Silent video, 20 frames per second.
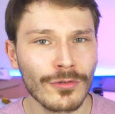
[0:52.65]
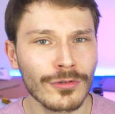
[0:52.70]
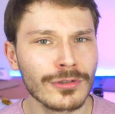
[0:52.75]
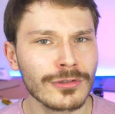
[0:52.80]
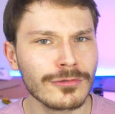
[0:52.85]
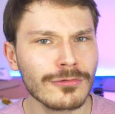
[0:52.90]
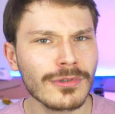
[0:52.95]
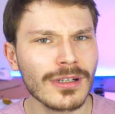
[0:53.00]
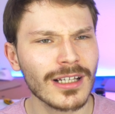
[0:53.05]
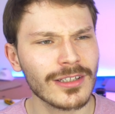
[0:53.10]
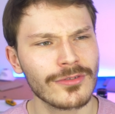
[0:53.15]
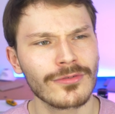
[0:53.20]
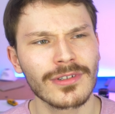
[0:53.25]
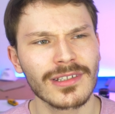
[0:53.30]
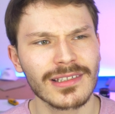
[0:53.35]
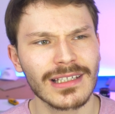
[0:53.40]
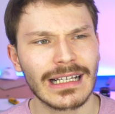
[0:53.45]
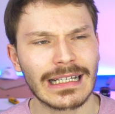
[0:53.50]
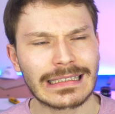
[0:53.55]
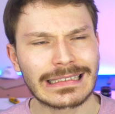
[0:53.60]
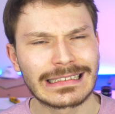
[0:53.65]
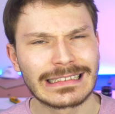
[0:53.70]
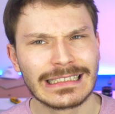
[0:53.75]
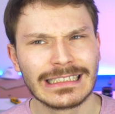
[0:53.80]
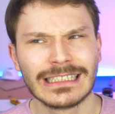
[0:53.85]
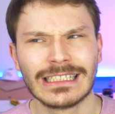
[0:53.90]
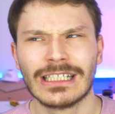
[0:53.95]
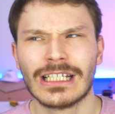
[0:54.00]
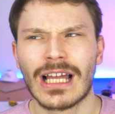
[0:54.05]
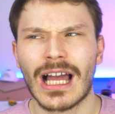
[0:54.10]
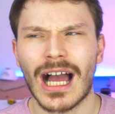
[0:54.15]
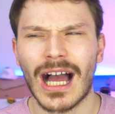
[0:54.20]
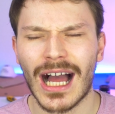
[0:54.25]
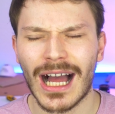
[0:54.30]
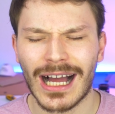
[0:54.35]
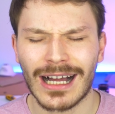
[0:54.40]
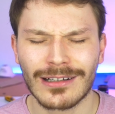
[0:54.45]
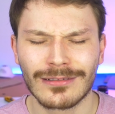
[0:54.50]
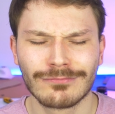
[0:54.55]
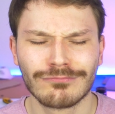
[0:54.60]
Und Google hat so gesagt,
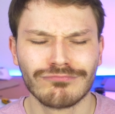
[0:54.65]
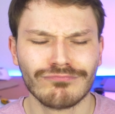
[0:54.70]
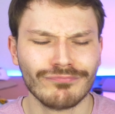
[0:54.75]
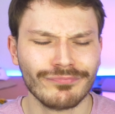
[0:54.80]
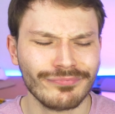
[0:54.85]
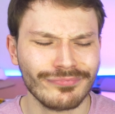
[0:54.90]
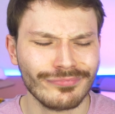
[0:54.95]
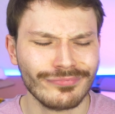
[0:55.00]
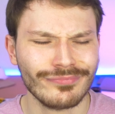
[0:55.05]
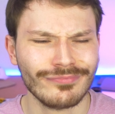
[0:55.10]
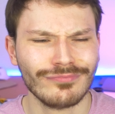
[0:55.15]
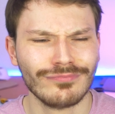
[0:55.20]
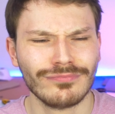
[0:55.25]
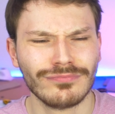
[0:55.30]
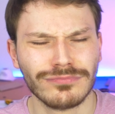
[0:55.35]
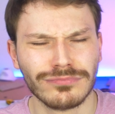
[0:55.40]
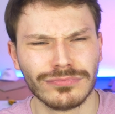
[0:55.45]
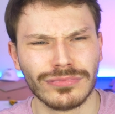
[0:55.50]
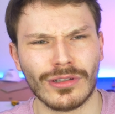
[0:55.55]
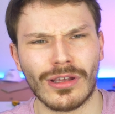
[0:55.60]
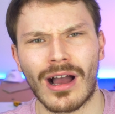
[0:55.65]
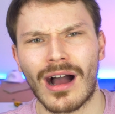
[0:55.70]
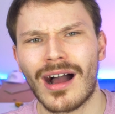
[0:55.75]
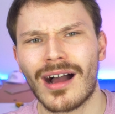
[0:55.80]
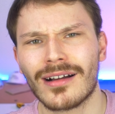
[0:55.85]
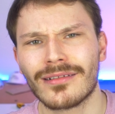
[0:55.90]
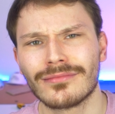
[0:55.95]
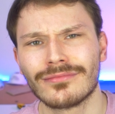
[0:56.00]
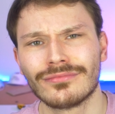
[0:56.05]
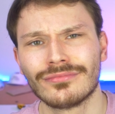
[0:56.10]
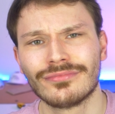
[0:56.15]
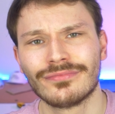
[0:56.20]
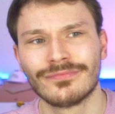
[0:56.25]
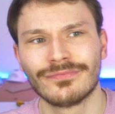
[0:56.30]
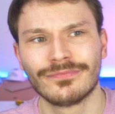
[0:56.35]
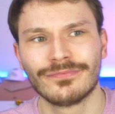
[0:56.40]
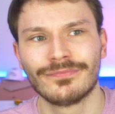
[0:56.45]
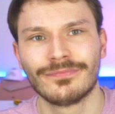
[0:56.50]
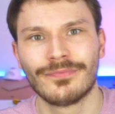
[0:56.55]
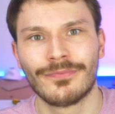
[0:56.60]
äh, ja,
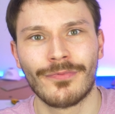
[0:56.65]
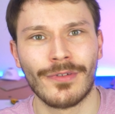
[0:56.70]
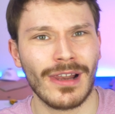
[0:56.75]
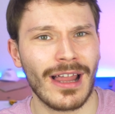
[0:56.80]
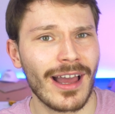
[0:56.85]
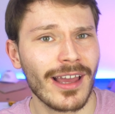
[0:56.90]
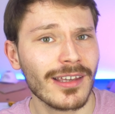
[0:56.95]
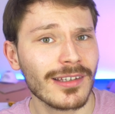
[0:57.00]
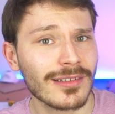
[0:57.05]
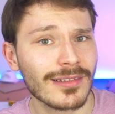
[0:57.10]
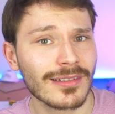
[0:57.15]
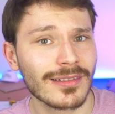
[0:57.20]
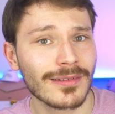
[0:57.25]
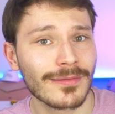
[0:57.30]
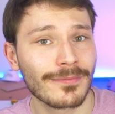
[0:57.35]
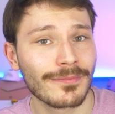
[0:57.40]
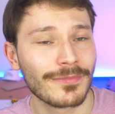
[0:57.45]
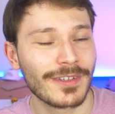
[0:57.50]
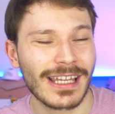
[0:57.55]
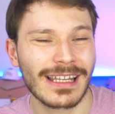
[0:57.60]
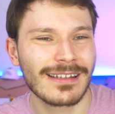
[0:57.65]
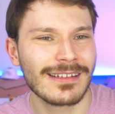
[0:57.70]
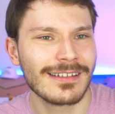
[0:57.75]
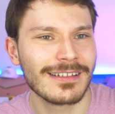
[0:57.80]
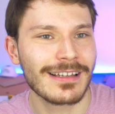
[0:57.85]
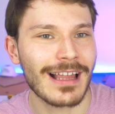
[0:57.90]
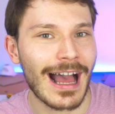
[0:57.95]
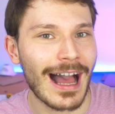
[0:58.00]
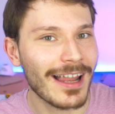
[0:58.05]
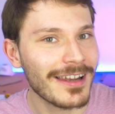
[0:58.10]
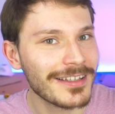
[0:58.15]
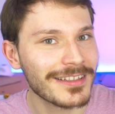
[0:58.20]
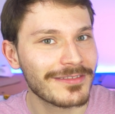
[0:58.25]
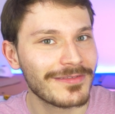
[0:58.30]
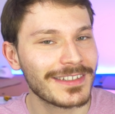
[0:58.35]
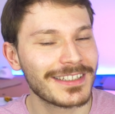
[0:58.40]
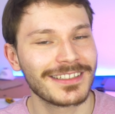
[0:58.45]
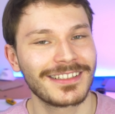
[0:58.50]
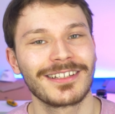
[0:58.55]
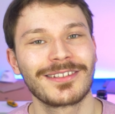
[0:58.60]
Vielleicht, denn
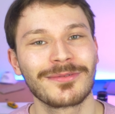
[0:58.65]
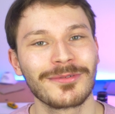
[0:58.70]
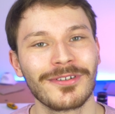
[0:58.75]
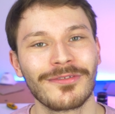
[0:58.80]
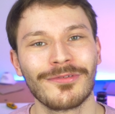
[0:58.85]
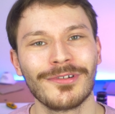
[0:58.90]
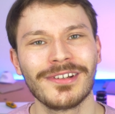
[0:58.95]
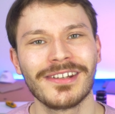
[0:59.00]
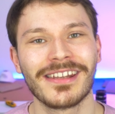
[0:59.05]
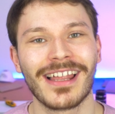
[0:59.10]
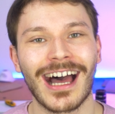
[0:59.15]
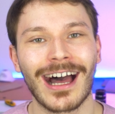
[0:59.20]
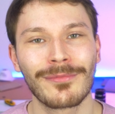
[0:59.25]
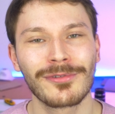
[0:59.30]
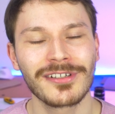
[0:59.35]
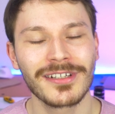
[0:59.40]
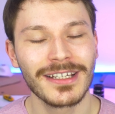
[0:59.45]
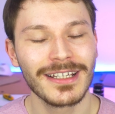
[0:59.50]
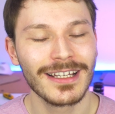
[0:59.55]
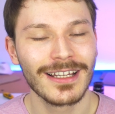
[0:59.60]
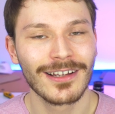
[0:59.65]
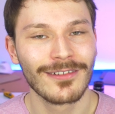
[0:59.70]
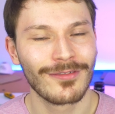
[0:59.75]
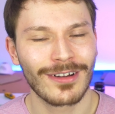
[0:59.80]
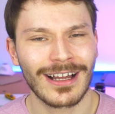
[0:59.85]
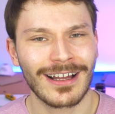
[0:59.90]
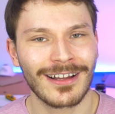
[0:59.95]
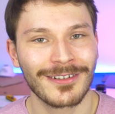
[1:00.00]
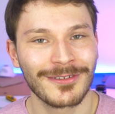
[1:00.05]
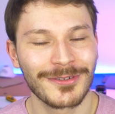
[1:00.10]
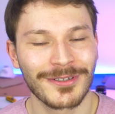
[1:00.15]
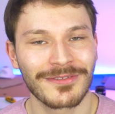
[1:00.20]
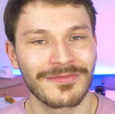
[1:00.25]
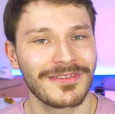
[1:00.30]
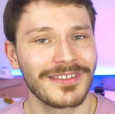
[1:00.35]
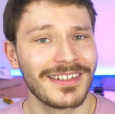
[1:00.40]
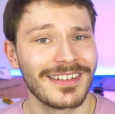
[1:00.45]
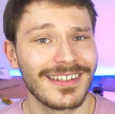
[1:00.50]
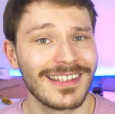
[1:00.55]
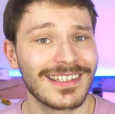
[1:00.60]
alles, was ich dazu gefunden habe, war
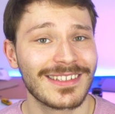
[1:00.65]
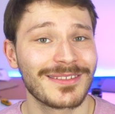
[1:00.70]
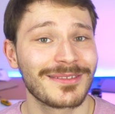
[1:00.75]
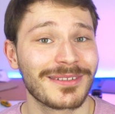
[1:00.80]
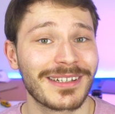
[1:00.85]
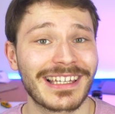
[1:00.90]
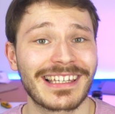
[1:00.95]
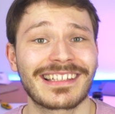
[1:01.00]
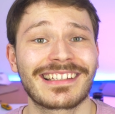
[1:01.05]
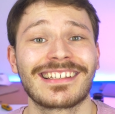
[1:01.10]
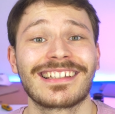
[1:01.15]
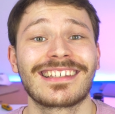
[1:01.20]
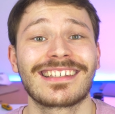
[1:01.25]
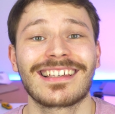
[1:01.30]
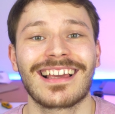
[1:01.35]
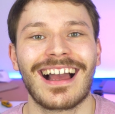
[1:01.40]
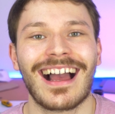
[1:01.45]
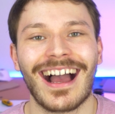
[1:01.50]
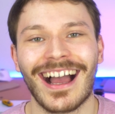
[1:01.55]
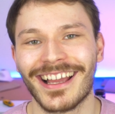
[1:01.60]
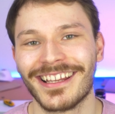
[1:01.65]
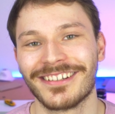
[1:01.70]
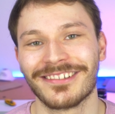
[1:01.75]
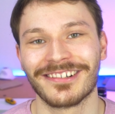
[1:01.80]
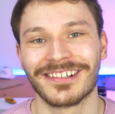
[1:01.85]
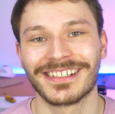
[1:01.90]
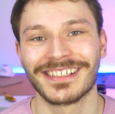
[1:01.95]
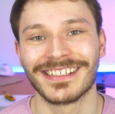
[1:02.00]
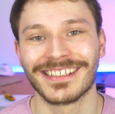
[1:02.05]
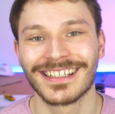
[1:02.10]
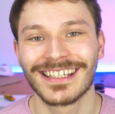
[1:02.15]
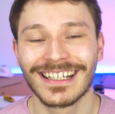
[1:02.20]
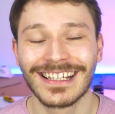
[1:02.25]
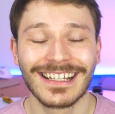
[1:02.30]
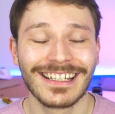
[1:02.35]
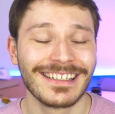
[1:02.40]
irgendwie nicht so richtig eindeutig.